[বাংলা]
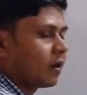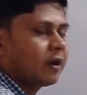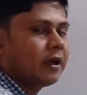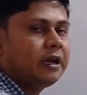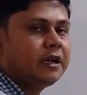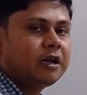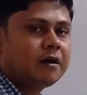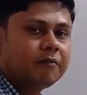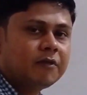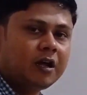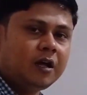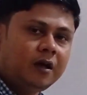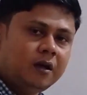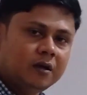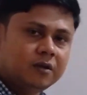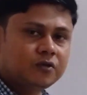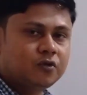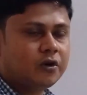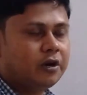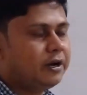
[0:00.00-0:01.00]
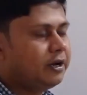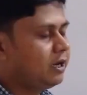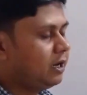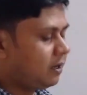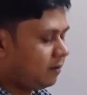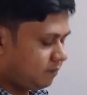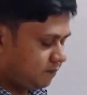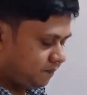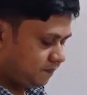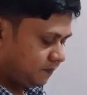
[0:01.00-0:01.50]
এটা আমরা ধরে
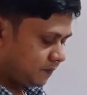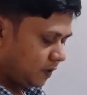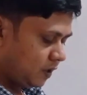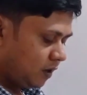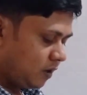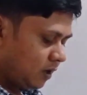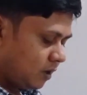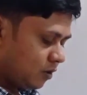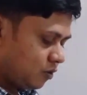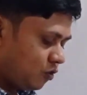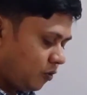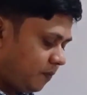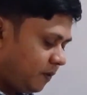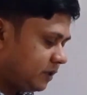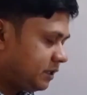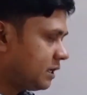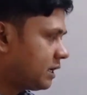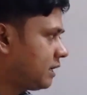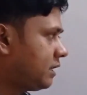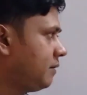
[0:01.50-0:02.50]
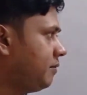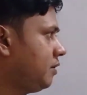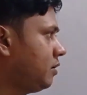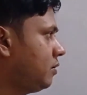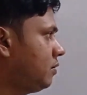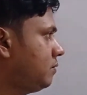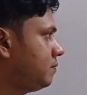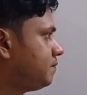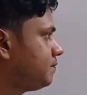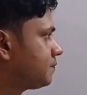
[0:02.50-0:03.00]
নিলাম সুপ্রিয় শিক্ষার্থীবৃন্দ
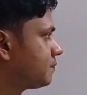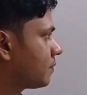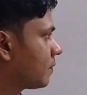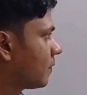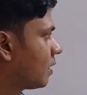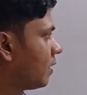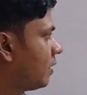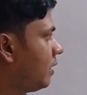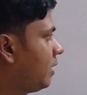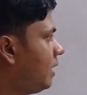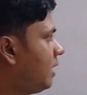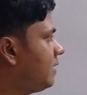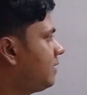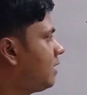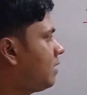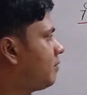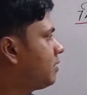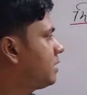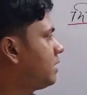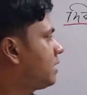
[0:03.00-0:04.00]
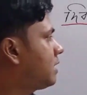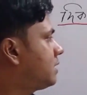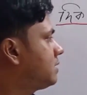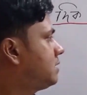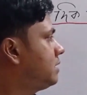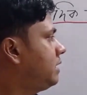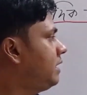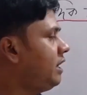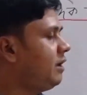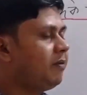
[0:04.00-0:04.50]
এই যে আমাদের
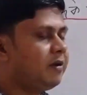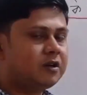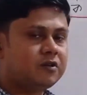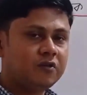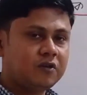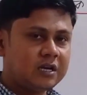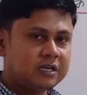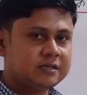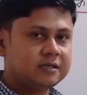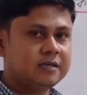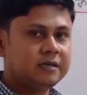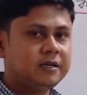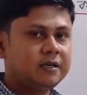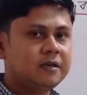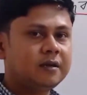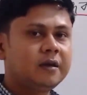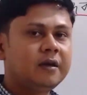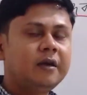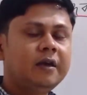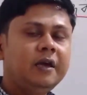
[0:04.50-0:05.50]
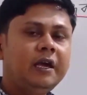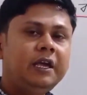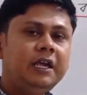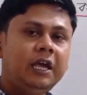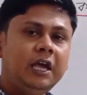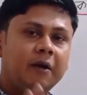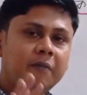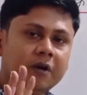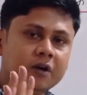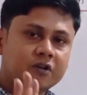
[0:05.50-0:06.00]
কাছে এ ভেক্টর আছে এই
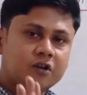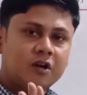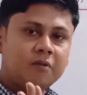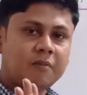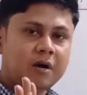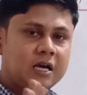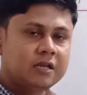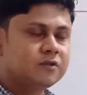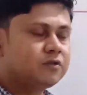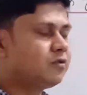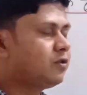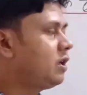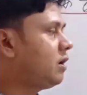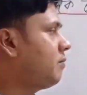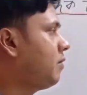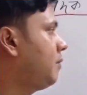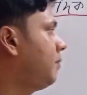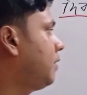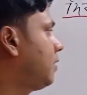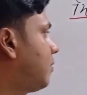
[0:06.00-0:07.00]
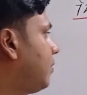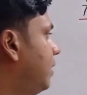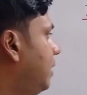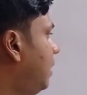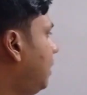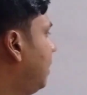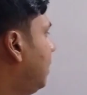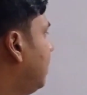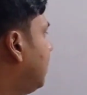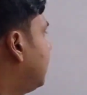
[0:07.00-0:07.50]
এ ভেক্টরের মান যদি আমরা বের করি
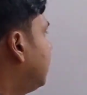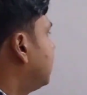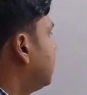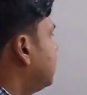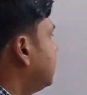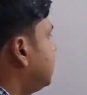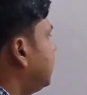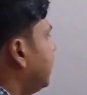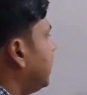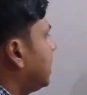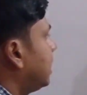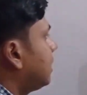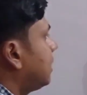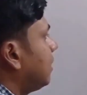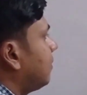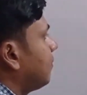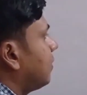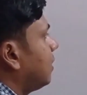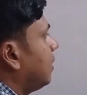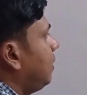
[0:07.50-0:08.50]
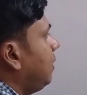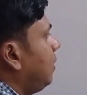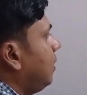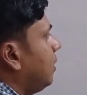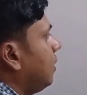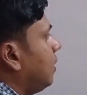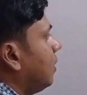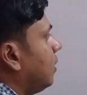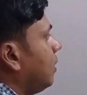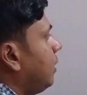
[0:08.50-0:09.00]
সেই ক্ষেত্রে আমরা
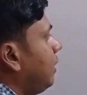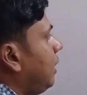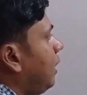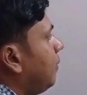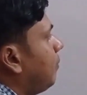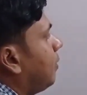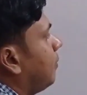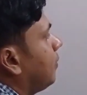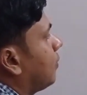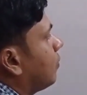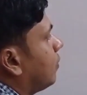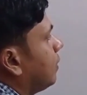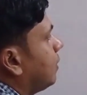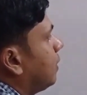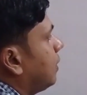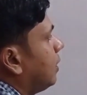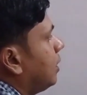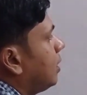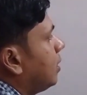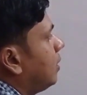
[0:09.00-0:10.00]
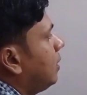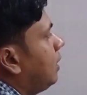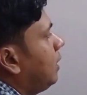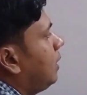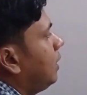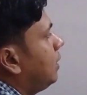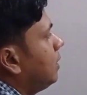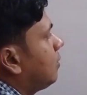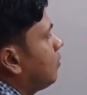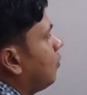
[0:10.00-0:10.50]
এইভাবে করি এ
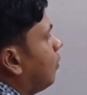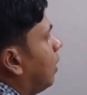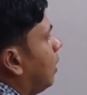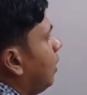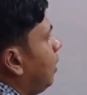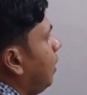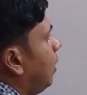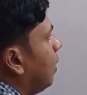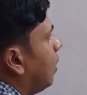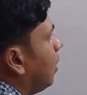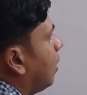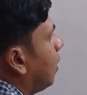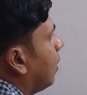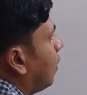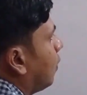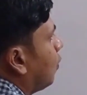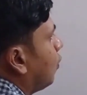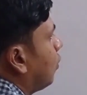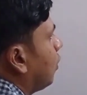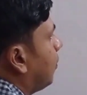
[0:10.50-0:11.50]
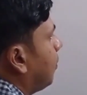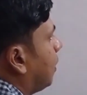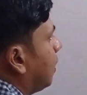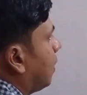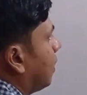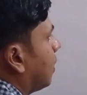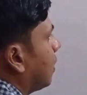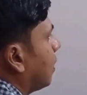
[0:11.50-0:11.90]
ইকুয়াল রুট ওভার